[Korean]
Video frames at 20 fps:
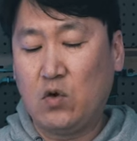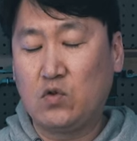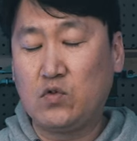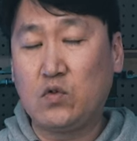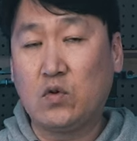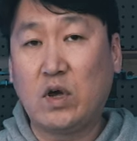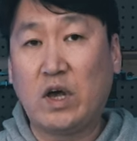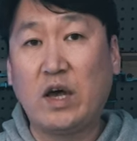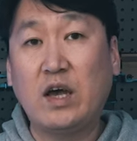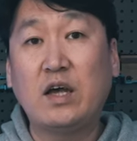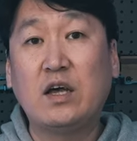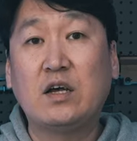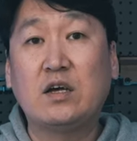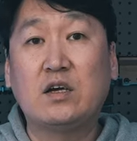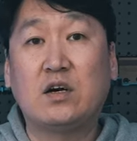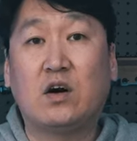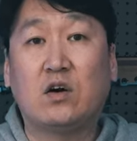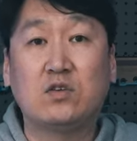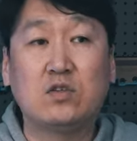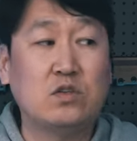이쪽에
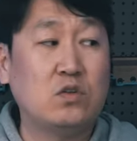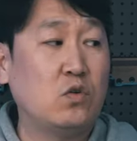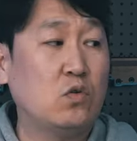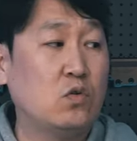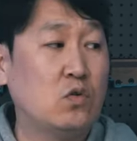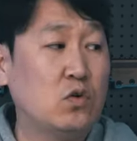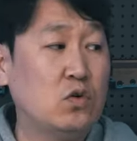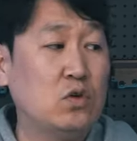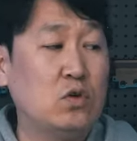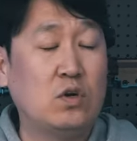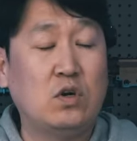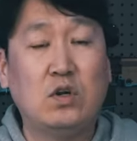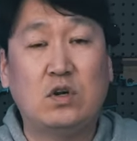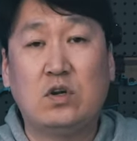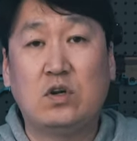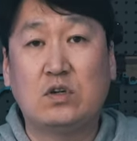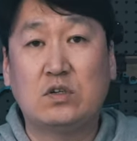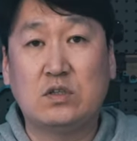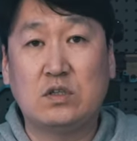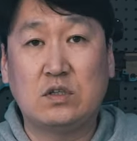어, 스톡을
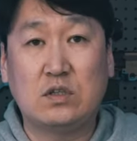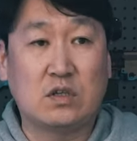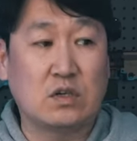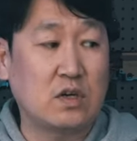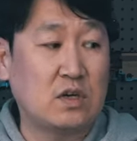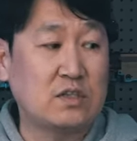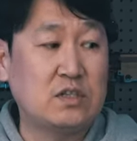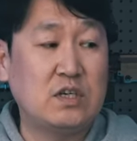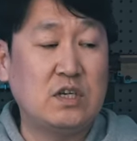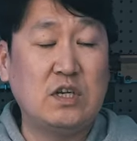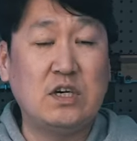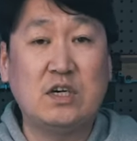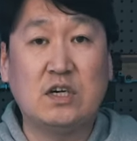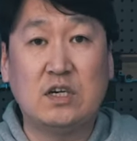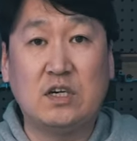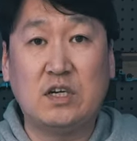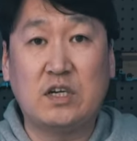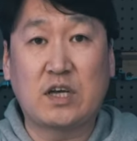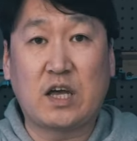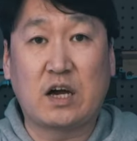그러니까
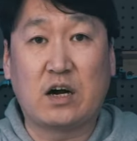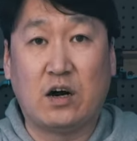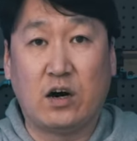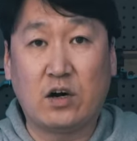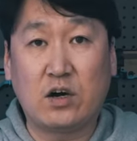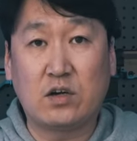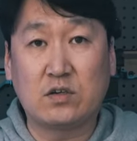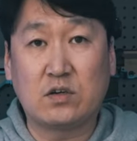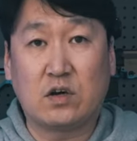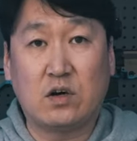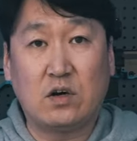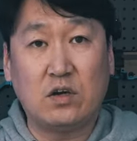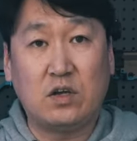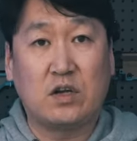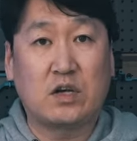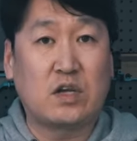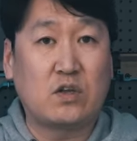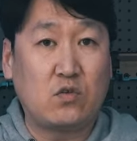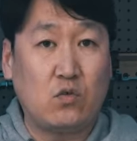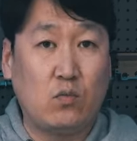슬링을 이렇게 걸어서
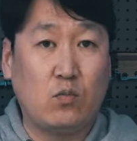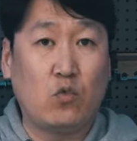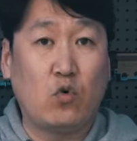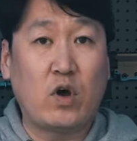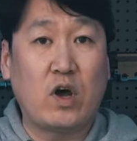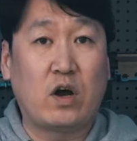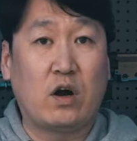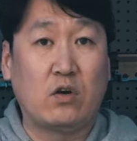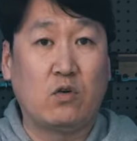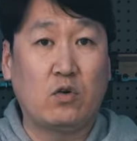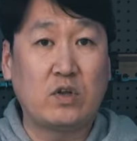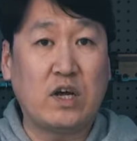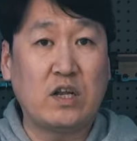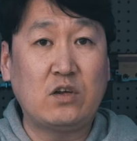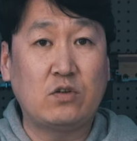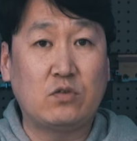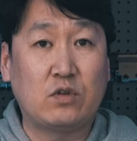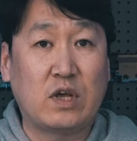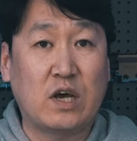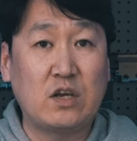이렇게 목에 걸고
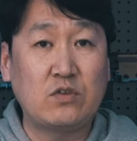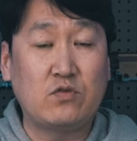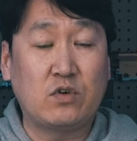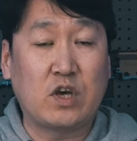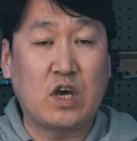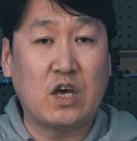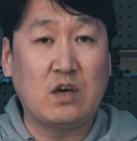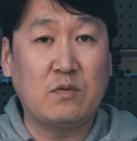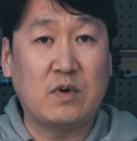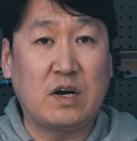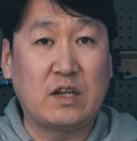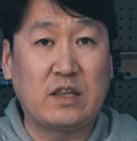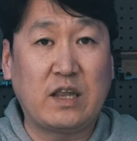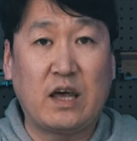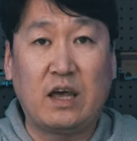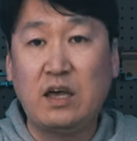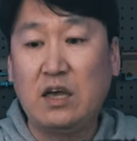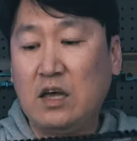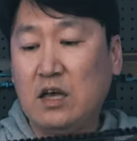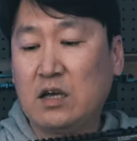다녀도 되겠죠 게임을
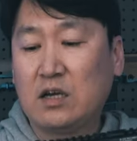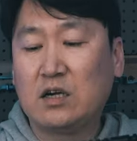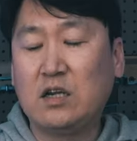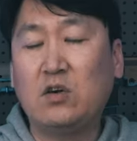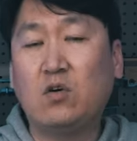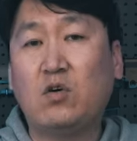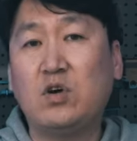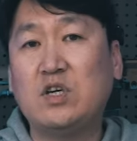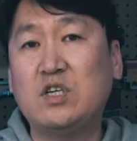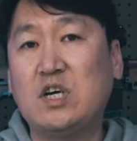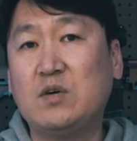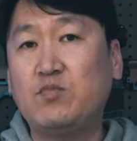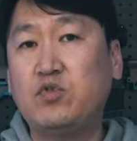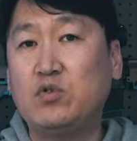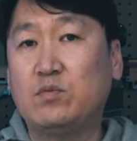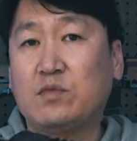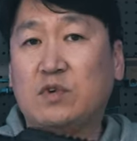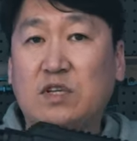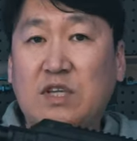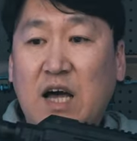할때 그리고 이
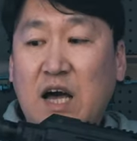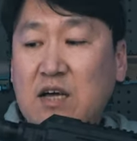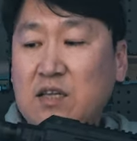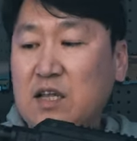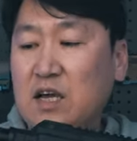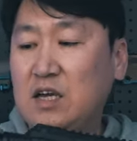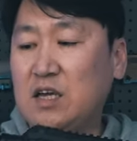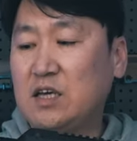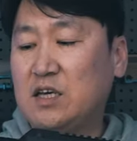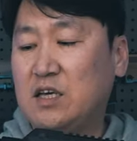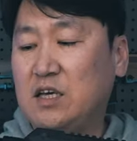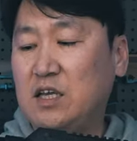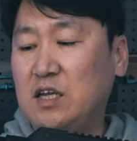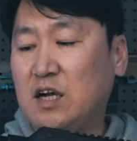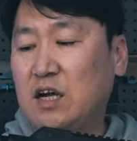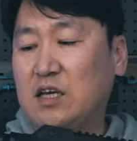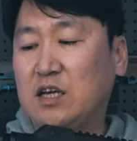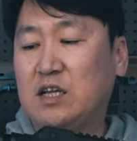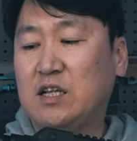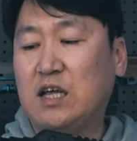제품 상당히
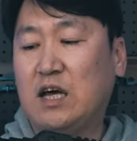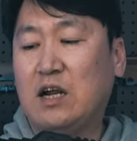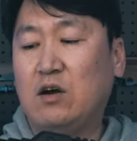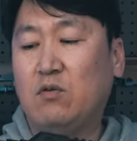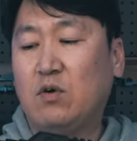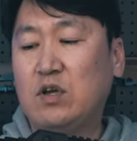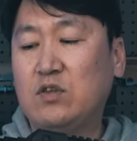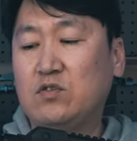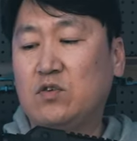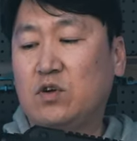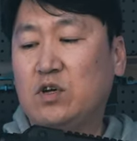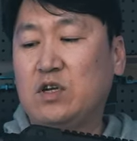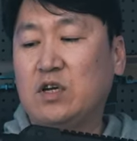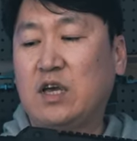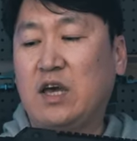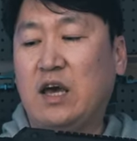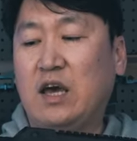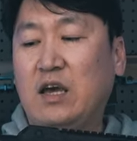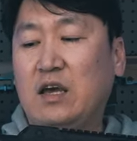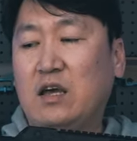길이가 길다라고 했죠
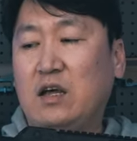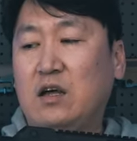이렇게